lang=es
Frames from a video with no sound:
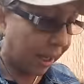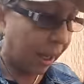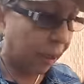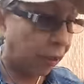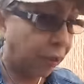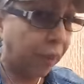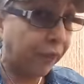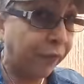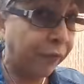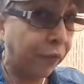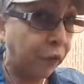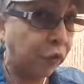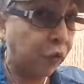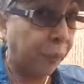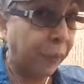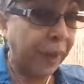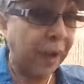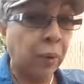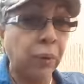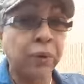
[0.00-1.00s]
alguna foto
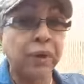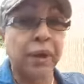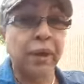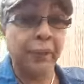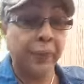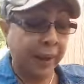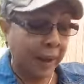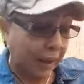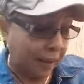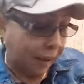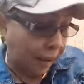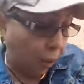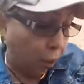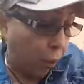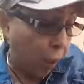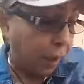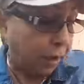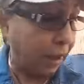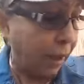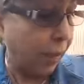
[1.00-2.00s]
para que ustedes vean de
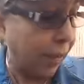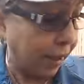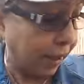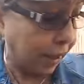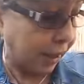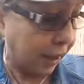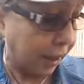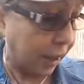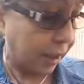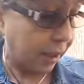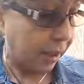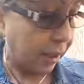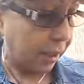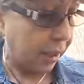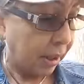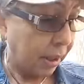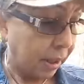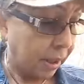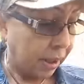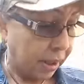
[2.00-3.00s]
cuánta manera
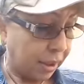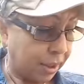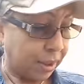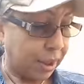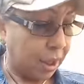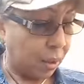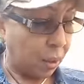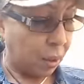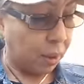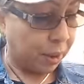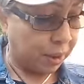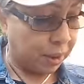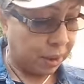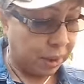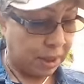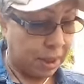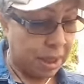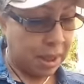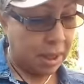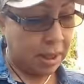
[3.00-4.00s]
se
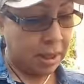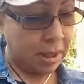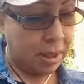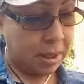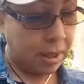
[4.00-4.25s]
cocina,